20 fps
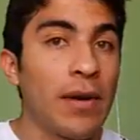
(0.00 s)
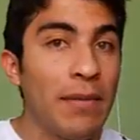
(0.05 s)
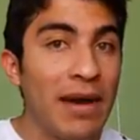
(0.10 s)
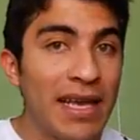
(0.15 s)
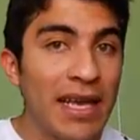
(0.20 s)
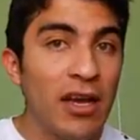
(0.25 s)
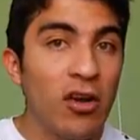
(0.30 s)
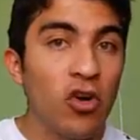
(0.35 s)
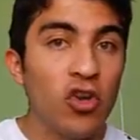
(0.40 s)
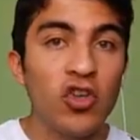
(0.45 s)
super
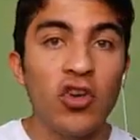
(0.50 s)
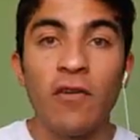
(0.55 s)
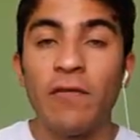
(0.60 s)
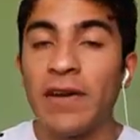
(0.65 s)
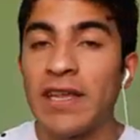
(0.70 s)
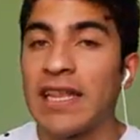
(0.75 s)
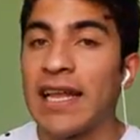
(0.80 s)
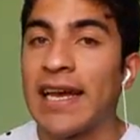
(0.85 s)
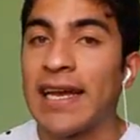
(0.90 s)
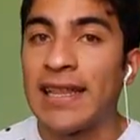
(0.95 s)
mágicos,
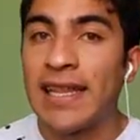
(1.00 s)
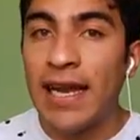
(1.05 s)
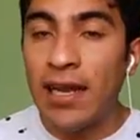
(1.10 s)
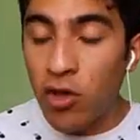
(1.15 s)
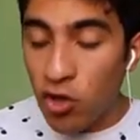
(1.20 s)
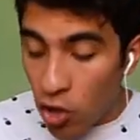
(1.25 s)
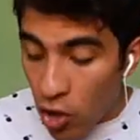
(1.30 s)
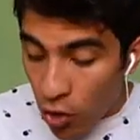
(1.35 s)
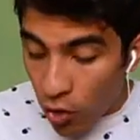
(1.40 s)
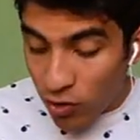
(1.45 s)
cofres
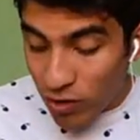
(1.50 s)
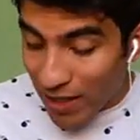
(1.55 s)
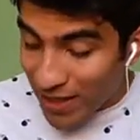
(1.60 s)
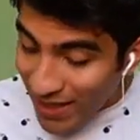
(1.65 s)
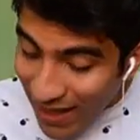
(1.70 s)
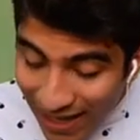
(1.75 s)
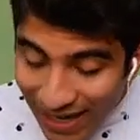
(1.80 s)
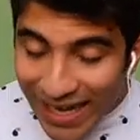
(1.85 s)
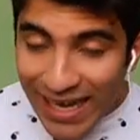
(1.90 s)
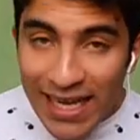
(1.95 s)
legendarios. O sea,
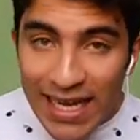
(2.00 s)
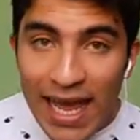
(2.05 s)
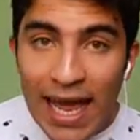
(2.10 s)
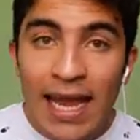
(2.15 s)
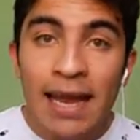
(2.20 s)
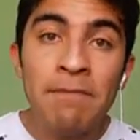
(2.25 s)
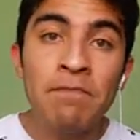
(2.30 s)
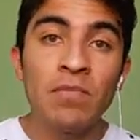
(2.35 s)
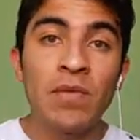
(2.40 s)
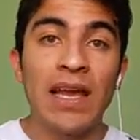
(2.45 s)
está
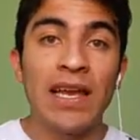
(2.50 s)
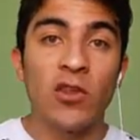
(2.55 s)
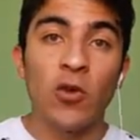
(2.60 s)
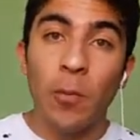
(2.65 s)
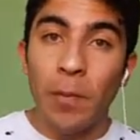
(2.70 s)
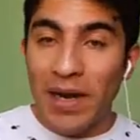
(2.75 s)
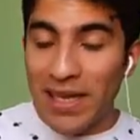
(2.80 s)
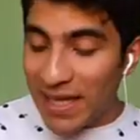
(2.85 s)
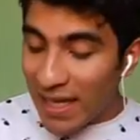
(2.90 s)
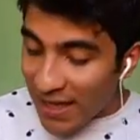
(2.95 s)
genial que
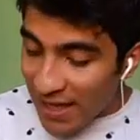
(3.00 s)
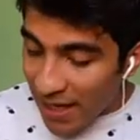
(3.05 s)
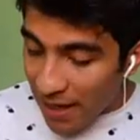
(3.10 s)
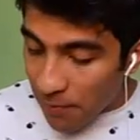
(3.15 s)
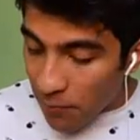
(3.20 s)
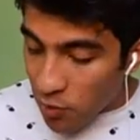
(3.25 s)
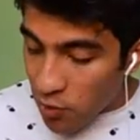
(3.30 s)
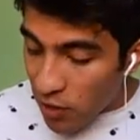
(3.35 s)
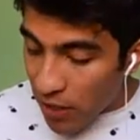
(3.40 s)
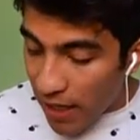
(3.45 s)
Supercell
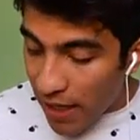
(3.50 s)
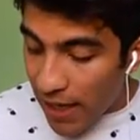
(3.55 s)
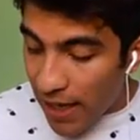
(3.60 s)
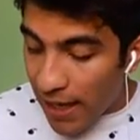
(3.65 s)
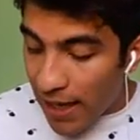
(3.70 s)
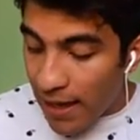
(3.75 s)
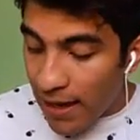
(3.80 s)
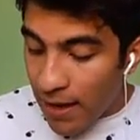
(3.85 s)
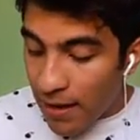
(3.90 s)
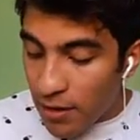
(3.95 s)
digamos
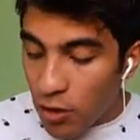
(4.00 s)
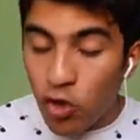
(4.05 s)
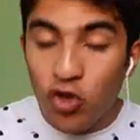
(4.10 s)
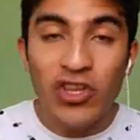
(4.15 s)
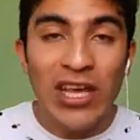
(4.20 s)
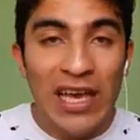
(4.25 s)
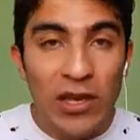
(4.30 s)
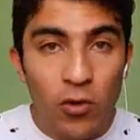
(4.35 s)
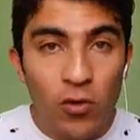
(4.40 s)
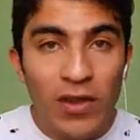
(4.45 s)
que
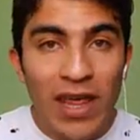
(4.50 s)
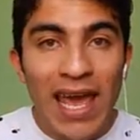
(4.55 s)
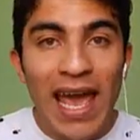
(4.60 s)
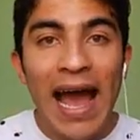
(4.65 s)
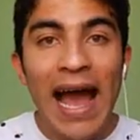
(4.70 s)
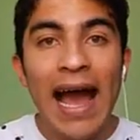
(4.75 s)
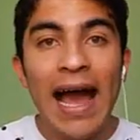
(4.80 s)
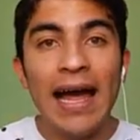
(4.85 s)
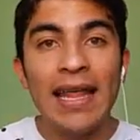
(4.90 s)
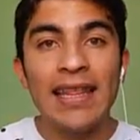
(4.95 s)
nos
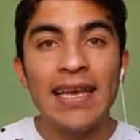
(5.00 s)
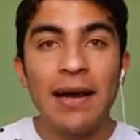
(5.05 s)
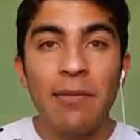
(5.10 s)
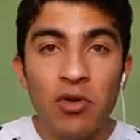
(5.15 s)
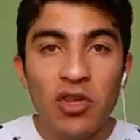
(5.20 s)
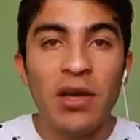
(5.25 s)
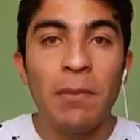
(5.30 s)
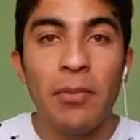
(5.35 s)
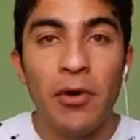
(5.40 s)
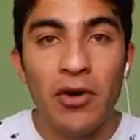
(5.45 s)
ayude a
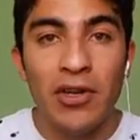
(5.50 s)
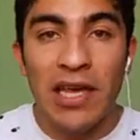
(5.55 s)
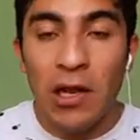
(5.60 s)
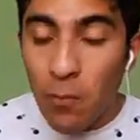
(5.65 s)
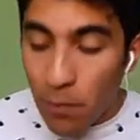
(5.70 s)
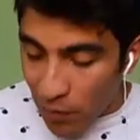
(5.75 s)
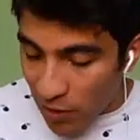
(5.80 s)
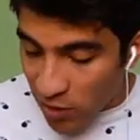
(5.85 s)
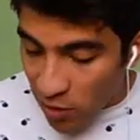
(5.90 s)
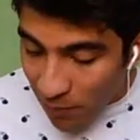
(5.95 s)
digamos que
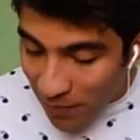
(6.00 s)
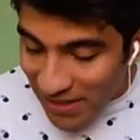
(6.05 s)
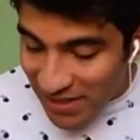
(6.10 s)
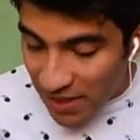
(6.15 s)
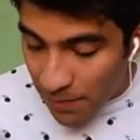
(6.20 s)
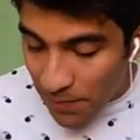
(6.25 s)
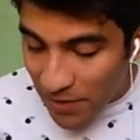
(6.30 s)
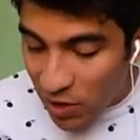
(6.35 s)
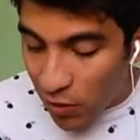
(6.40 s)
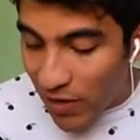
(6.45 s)
progresar un poquito
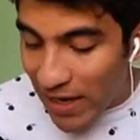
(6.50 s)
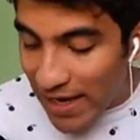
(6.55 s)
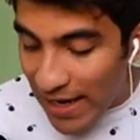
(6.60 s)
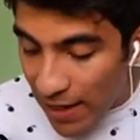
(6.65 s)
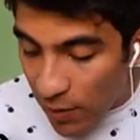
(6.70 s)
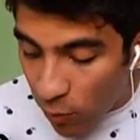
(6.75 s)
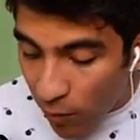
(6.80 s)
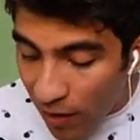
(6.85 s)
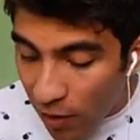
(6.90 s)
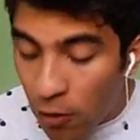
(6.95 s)
más rápido
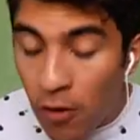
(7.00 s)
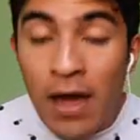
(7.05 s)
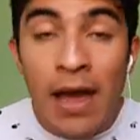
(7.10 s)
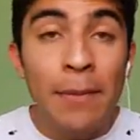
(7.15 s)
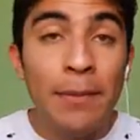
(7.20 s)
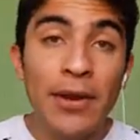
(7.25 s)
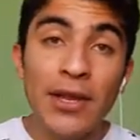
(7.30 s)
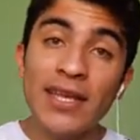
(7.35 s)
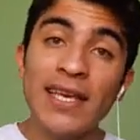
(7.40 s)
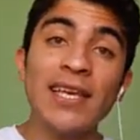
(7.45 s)
en el juego.
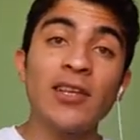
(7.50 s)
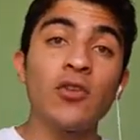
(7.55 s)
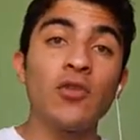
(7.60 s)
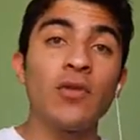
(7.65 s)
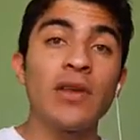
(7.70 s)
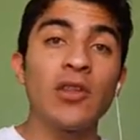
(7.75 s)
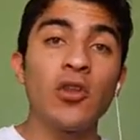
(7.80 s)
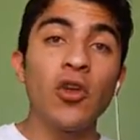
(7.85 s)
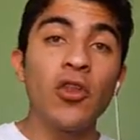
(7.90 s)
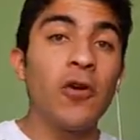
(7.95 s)
Pero es que
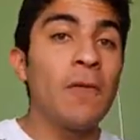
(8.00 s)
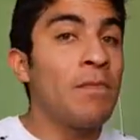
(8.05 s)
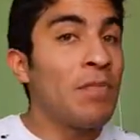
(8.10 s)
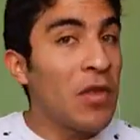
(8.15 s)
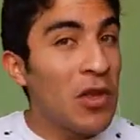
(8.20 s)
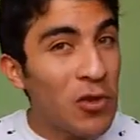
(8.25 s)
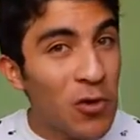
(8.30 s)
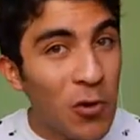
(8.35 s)
eso no es todo.